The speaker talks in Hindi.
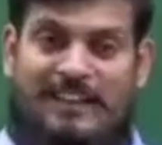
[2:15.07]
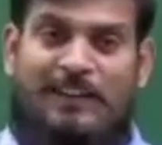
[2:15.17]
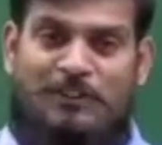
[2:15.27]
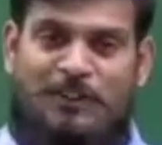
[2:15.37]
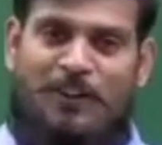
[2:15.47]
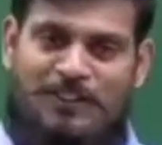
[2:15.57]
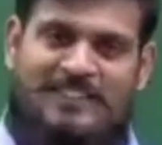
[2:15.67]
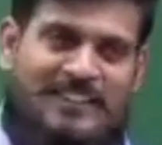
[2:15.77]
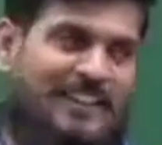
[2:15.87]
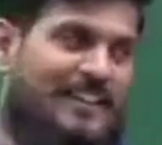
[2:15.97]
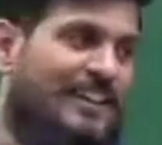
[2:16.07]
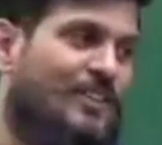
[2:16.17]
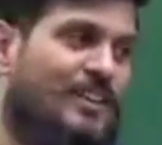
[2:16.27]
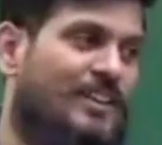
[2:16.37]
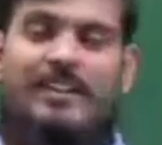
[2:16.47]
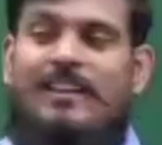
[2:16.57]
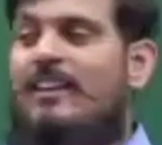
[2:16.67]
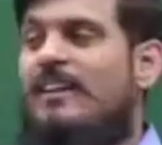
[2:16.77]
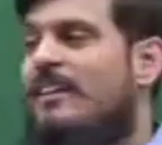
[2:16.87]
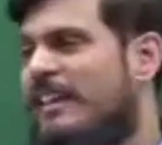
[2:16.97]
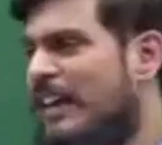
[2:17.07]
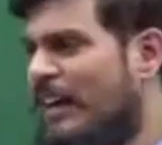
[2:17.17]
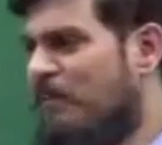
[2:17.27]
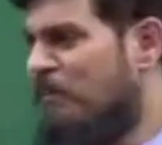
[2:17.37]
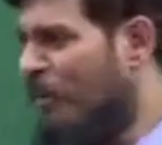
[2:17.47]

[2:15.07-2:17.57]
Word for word: कुछ लॉजिक से रखा गया यहां बहुत